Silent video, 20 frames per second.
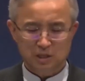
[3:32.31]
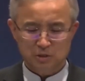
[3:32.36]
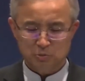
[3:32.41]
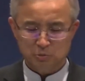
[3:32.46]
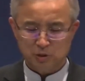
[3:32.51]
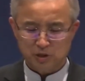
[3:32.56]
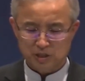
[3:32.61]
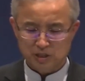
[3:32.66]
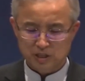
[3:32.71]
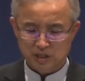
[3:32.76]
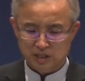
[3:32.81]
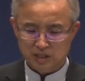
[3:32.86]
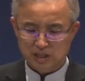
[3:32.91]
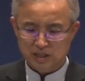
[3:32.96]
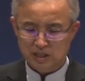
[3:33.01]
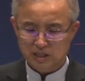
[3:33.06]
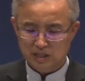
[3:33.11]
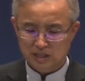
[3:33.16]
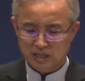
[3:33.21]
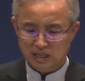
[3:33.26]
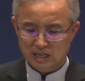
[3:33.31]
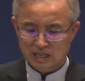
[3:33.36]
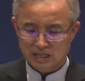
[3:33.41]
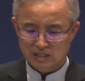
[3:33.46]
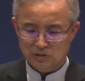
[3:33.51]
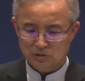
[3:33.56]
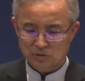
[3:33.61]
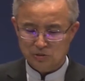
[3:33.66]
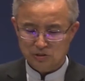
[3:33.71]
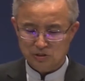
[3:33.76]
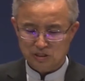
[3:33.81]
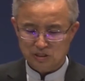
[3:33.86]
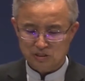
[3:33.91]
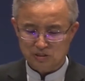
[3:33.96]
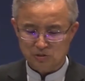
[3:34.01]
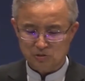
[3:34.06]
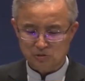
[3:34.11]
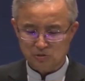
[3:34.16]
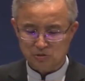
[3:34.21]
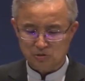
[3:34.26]
되게
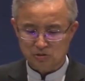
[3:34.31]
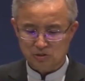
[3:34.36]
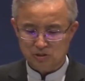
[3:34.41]
하셨다는 거죠.